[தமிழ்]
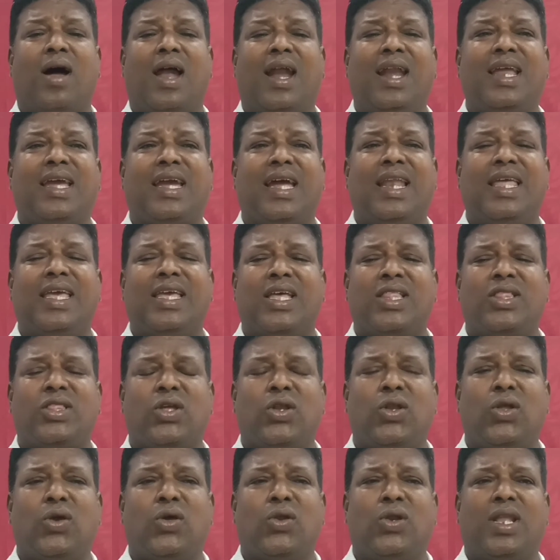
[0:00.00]
வாழ்க்கையில்
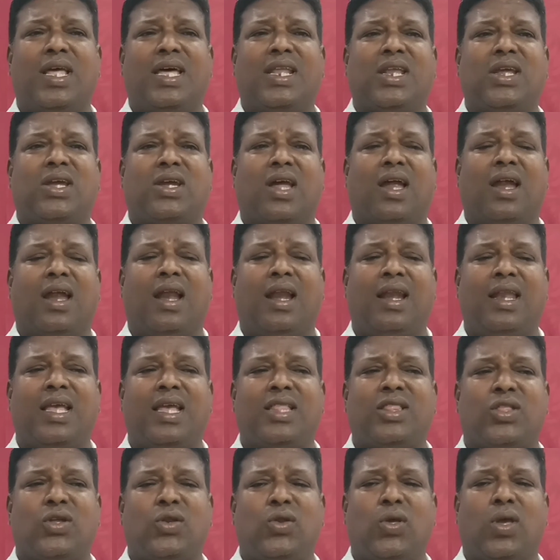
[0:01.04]
எத்தனையோ நெருக்கங்கள்
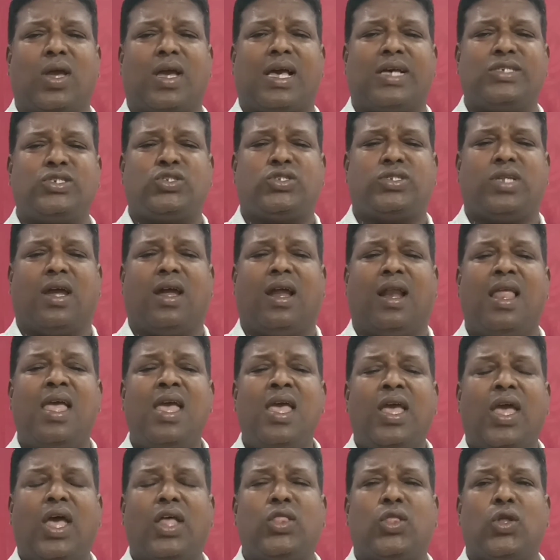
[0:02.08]
எத்தனையோ கஷ்டங்கள்
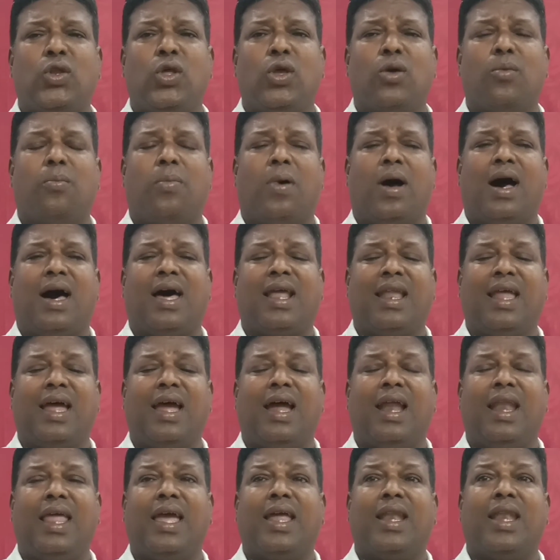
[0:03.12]
எத்தனையோ
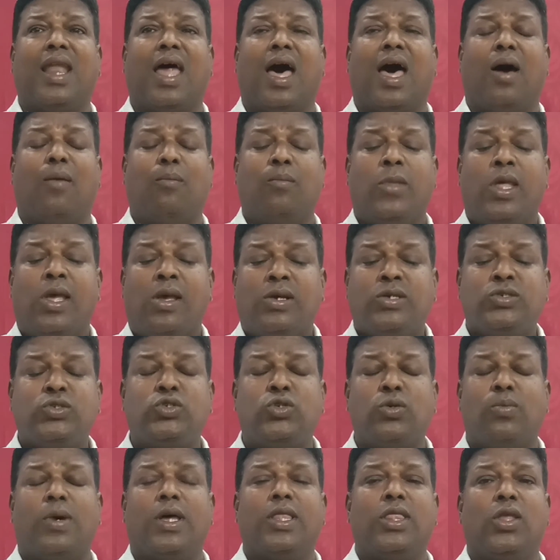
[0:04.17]
பாரங்களை நாம்
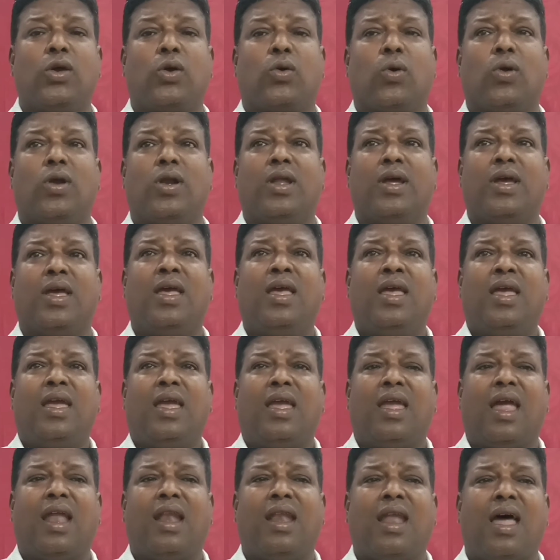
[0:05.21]
சுமந்து கொண்டு
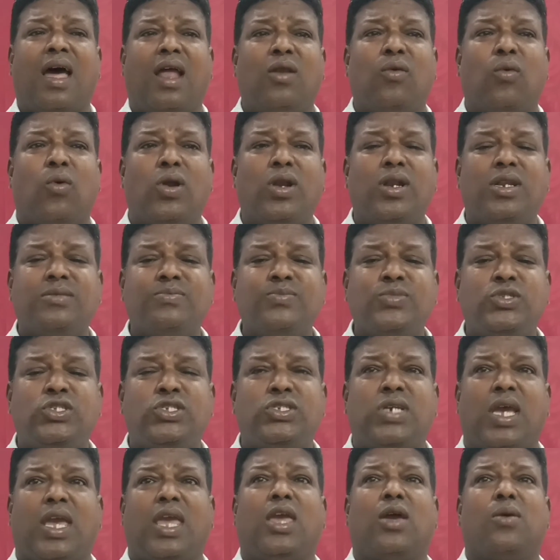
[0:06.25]
என்னால் ஒன்றும்
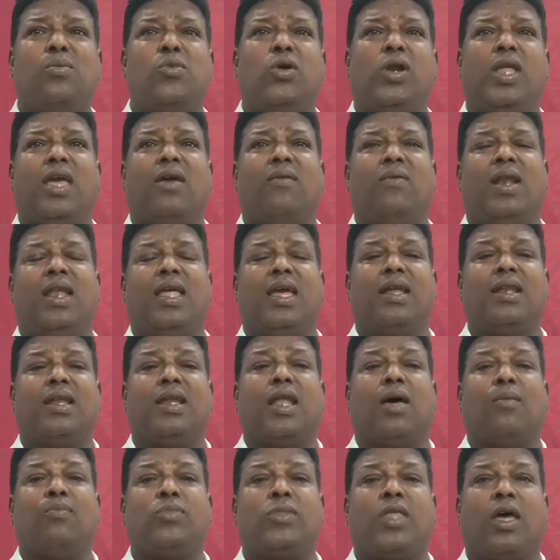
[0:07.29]
செய்ய முடியவில்லை என்று
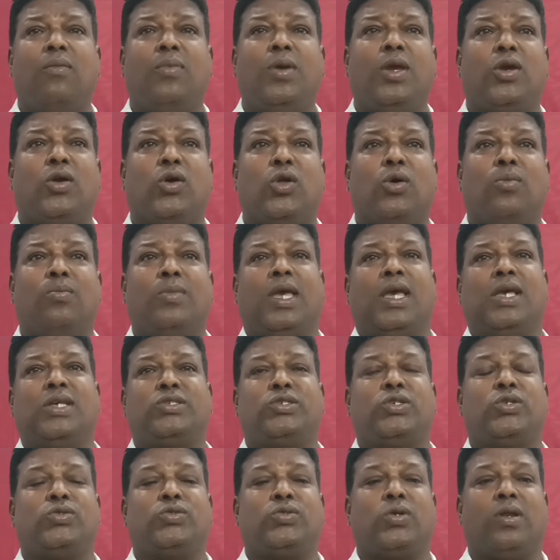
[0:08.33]
நாம் தவிக்கிறோம்
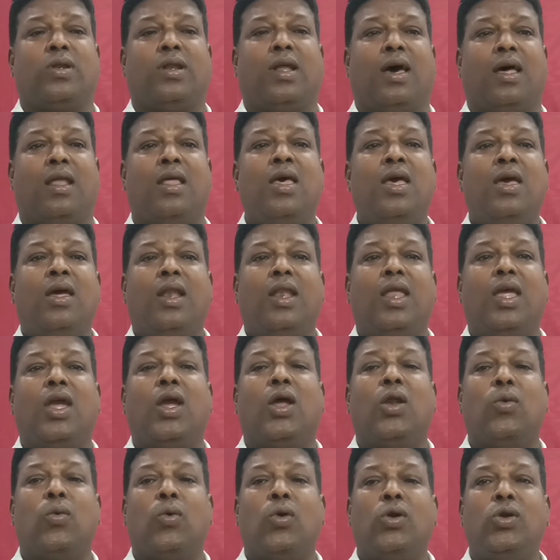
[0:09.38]
இயேசு சொன்னால்
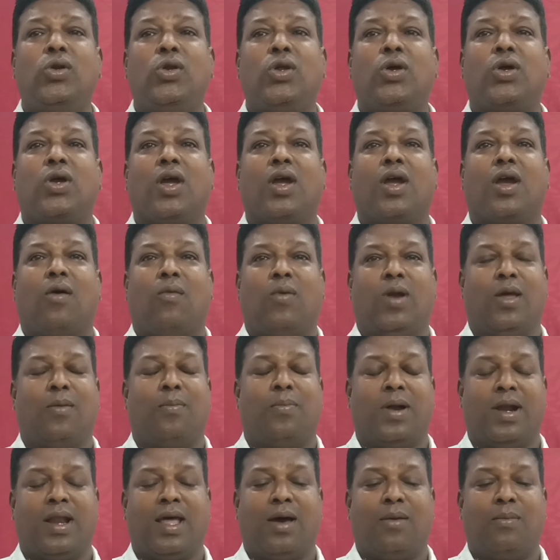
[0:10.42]
நீங்கள் ஒன்றுக்கும்
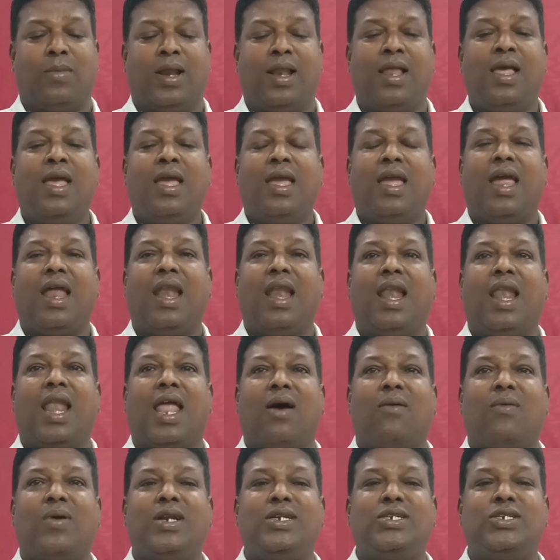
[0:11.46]
கவலைப்படாமல்
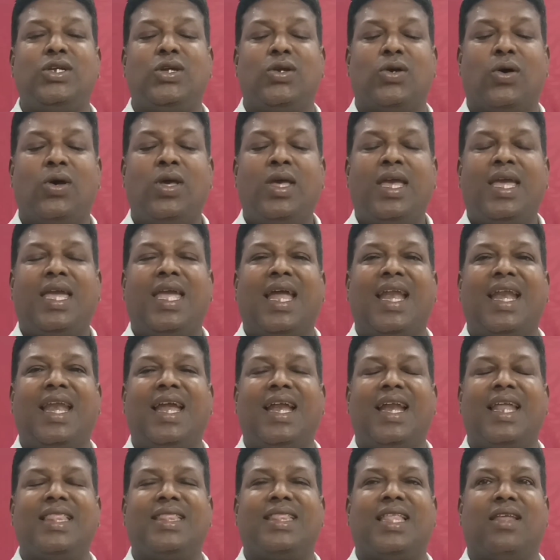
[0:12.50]
எல்லாவற்றையும்
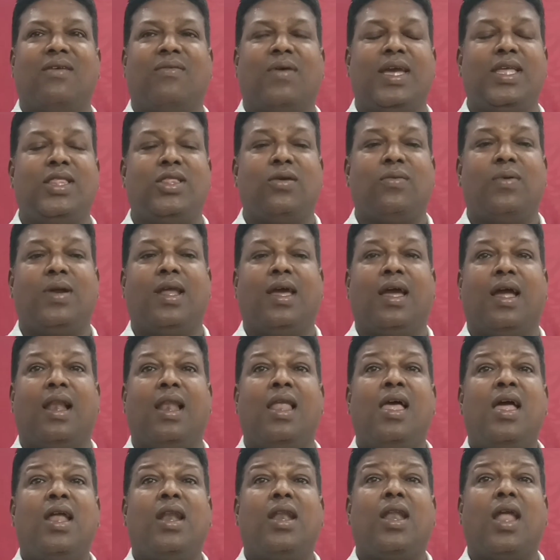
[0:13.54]
என்னிடத்தில் வைத்து
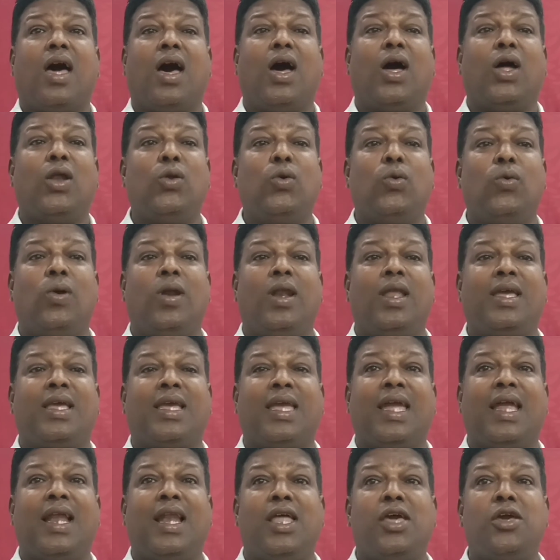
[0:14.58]
விடுங்கள் நான்
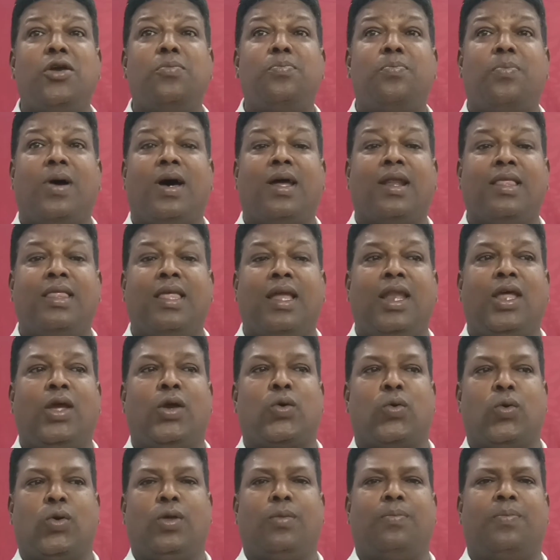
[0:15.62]
உங்களுக்கு இலைப்பாறுதலை
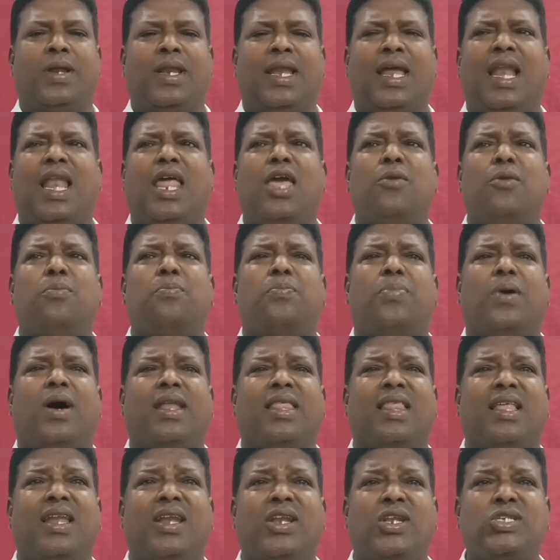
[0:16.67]
கொடுப்பேன்
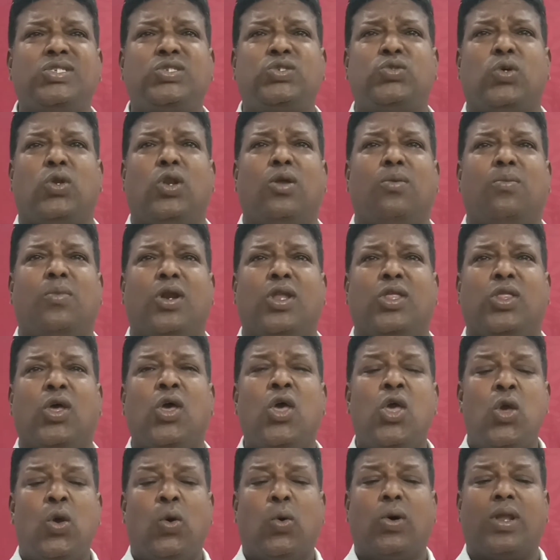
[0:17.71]
இலைப்பாறுதல் என்று சொல்லும் பொழுது
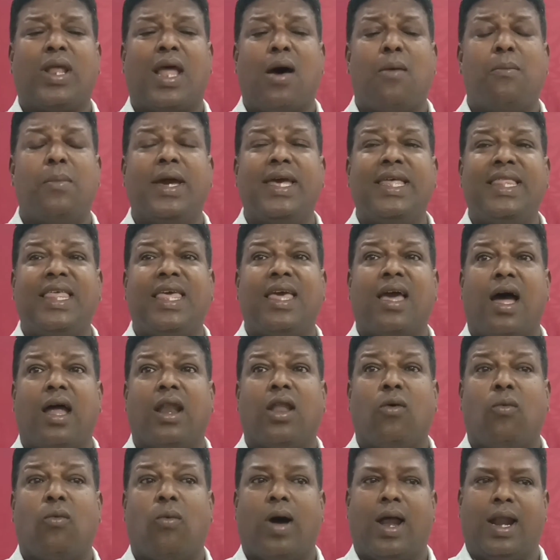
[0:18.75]
ஒரு
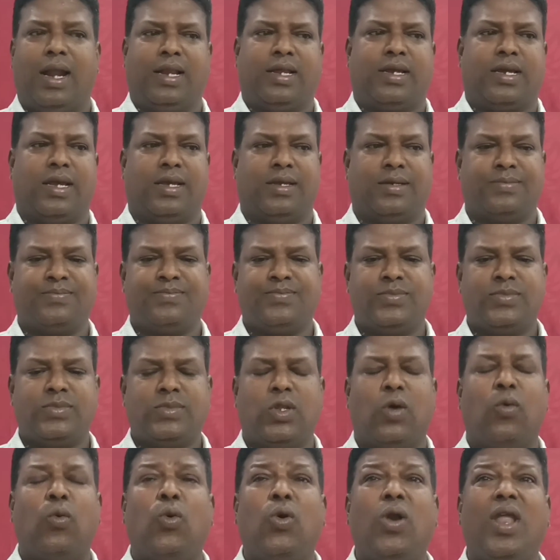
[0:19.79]
அமைதியான வாழ்க்கை
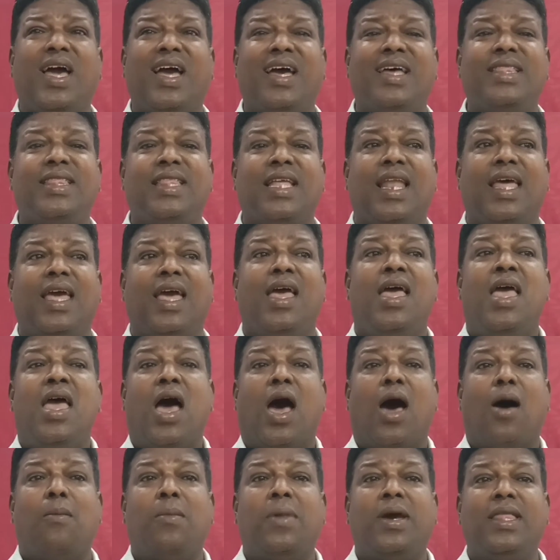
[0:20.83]
இந்த உலகத்தில்
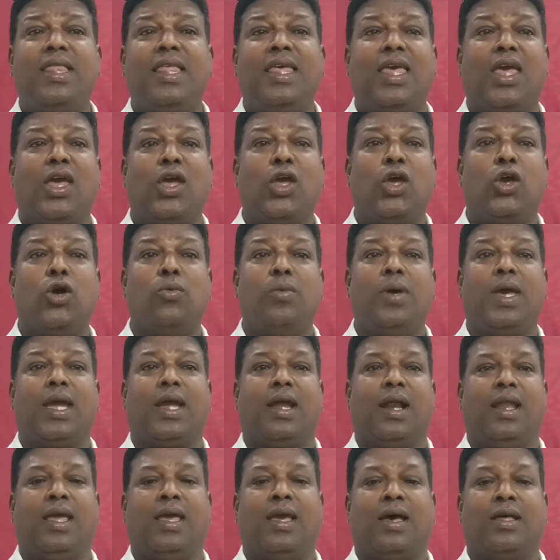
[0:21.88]
அமைதி எங்குமே
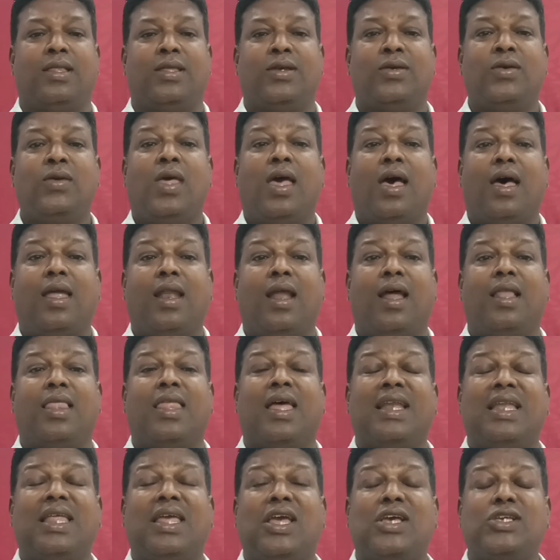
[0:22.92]
கிடையாது அதனால
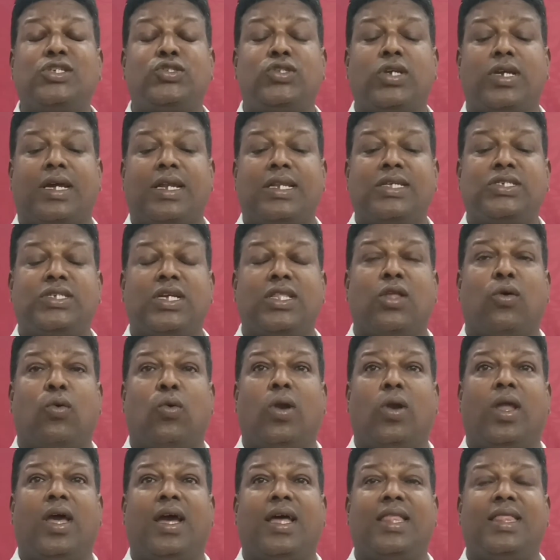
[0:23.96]
தான் இயேசு கிறிஸ்து இந்த
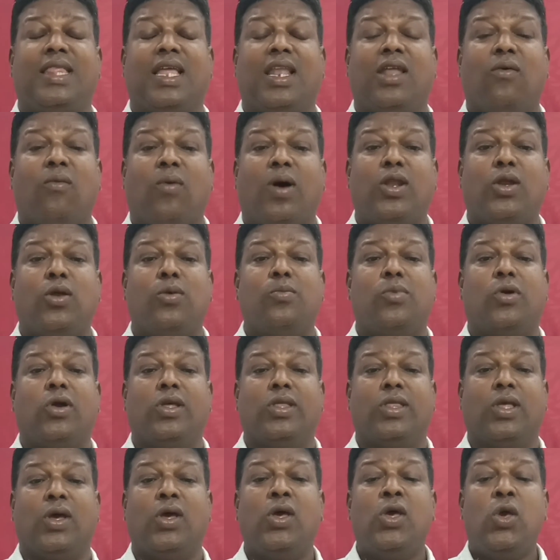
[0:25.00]
உலகத்தில் வரும்
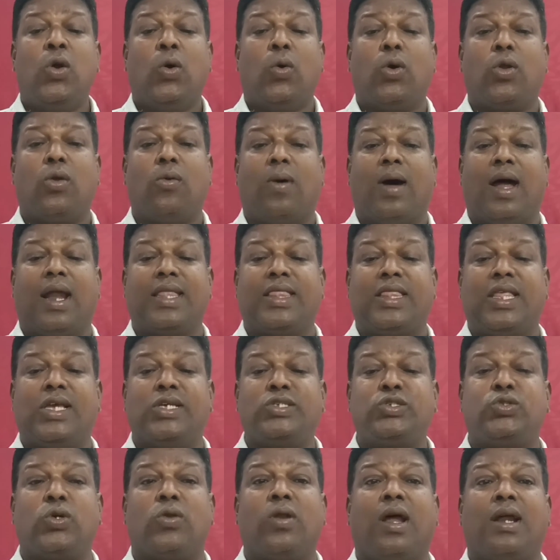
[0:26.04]
பொழுது ஒரு
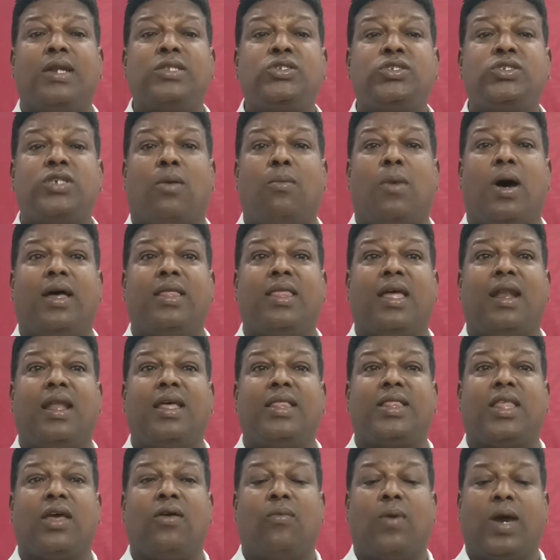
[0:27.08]
வார்த்தையை சொன்னார்
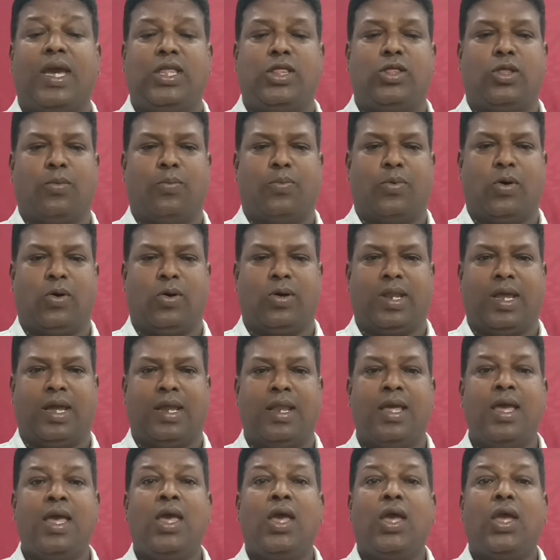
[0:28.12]
சமாதானத்தை வைத்து
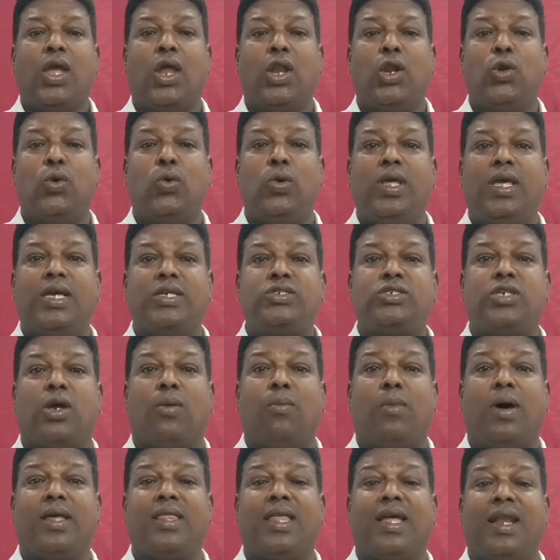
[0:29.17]
போகிறேன் என்னுடைய
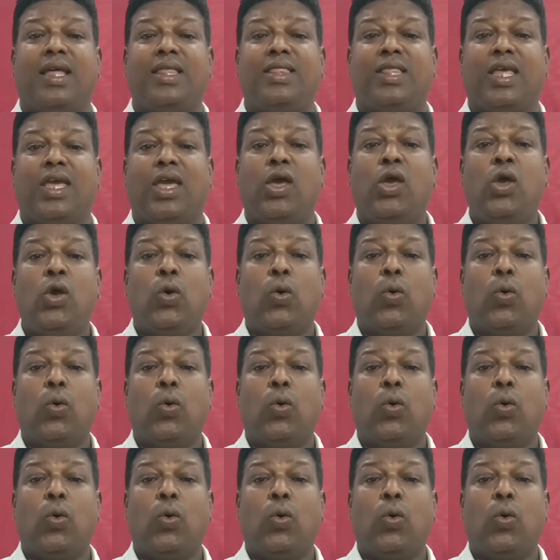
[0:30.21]
சமாதானத்தை